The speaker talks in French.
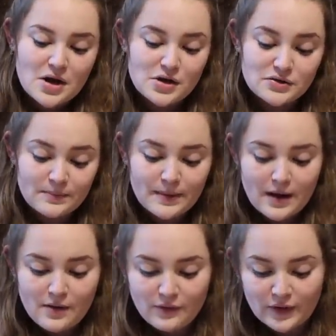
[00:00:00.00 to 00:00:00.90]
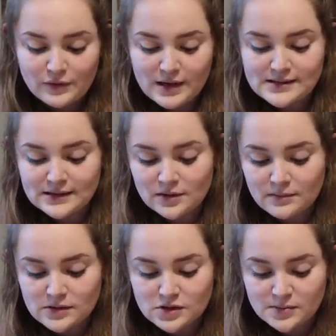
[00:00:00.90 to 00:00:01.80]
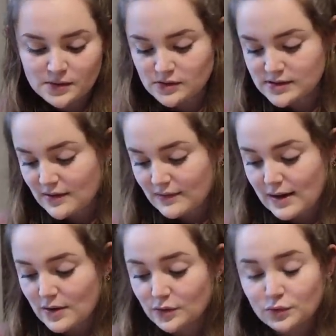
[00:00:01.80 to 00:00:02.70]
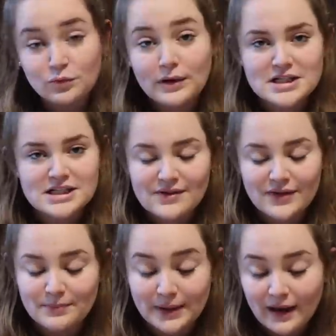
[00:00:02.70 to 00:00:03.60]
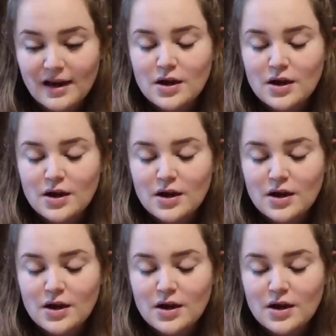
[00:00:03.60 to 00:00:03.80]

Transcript: euh, je vais pas faire de l'acétone parce que je pense que ça va euh, tout gâcher, ça va être pire.